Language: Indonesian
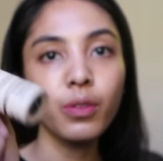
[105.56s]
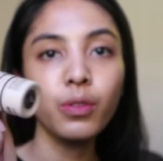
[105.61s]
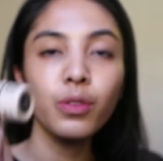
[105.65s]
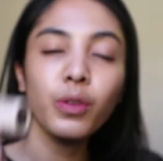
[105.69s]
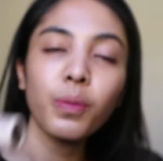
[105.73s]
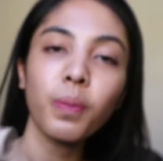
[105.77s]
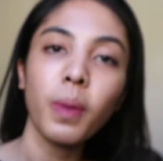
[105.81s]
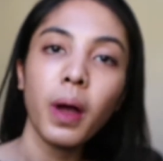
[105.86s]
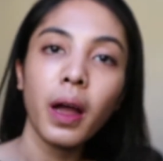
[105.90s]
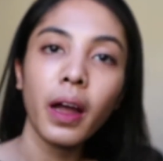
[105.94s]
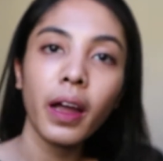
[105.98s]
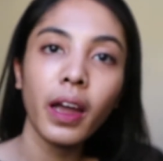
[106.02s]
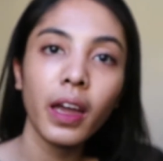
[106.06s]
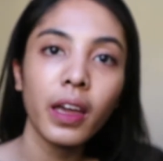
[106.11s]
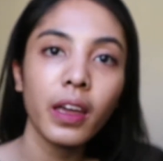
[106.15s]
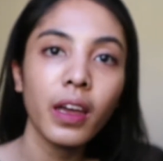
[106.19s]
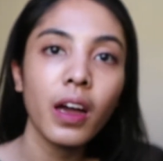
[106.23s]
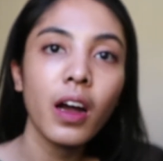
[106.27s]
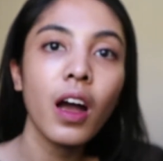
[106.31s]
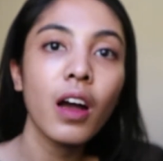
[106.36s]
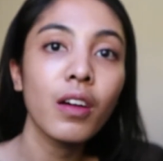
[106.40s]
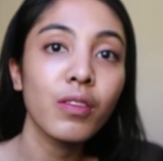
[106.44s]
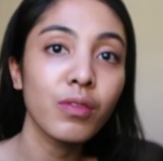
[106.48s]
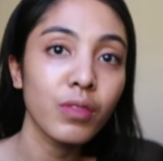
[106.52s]
untuk pakai yang
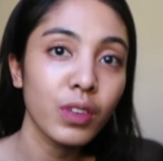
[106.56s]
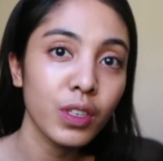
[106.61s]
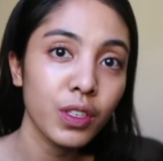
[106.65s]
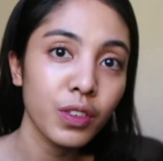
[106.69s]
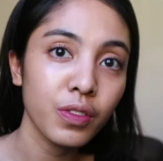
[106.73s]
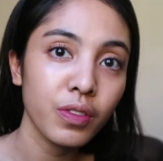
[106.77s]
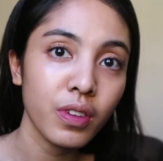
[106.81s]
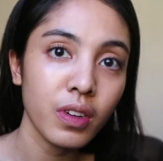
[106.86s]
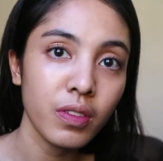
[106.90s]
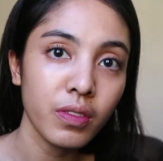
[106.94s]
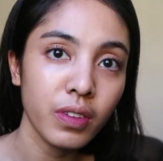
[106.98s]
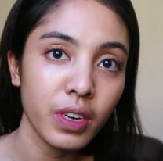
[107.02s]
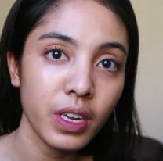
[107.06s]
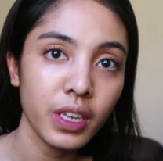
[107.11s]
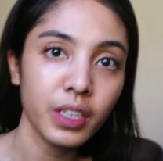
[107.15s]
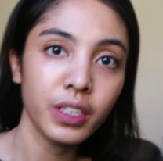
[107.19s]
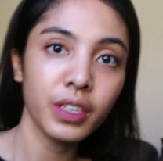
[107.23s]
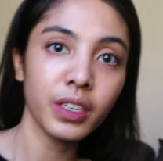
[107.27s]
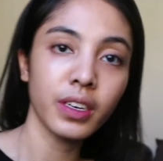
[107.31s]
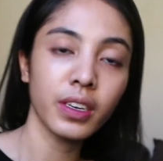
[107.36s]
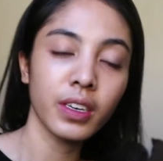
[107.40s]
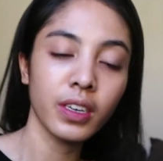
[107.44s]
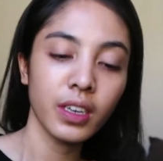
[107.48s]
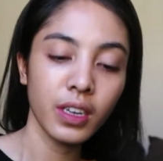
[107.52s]
coverage
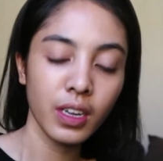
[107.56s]
foundation